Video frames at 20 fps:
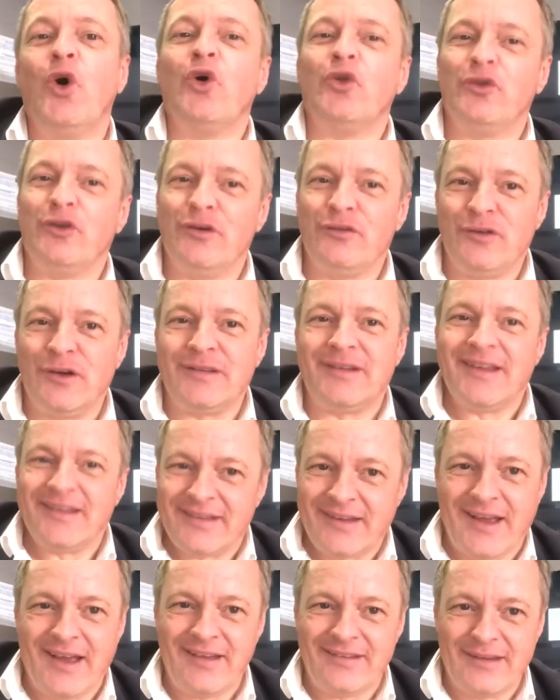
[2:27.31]
de vote
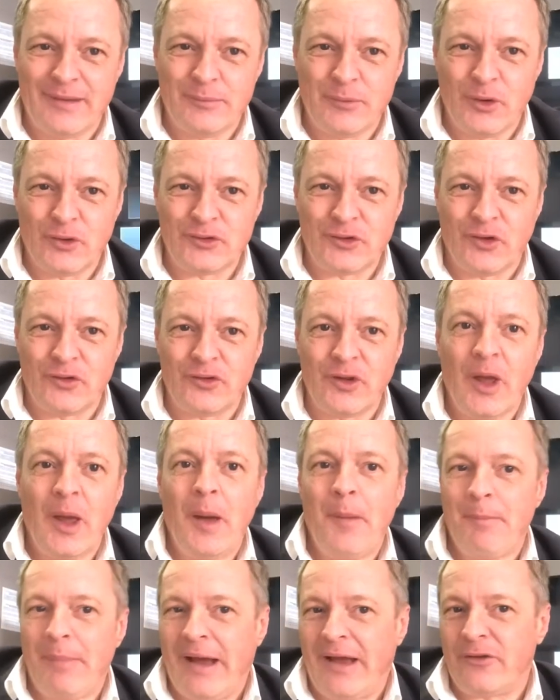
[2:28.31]
très importantes,
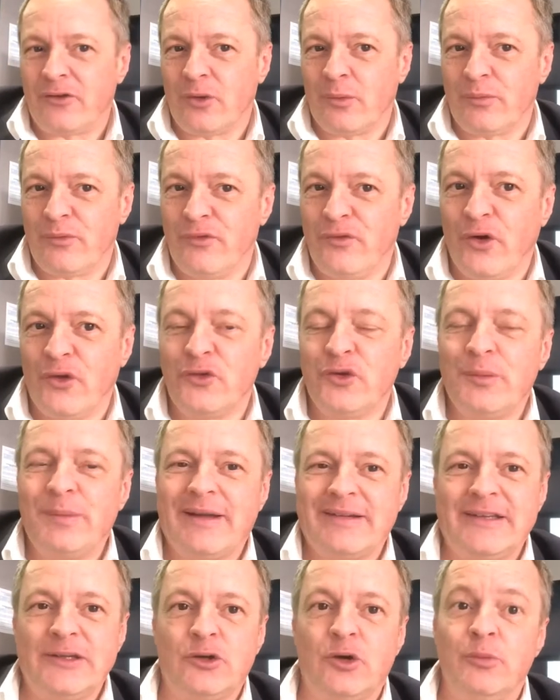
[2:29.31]
par exemple vente de
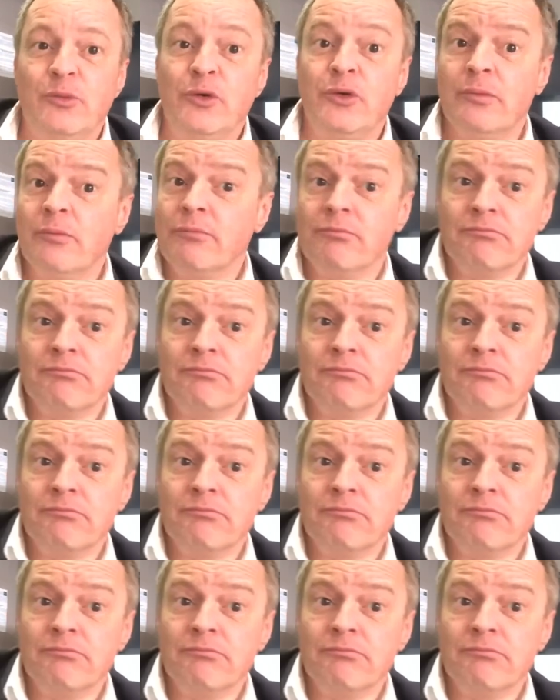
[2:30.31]
parties communes,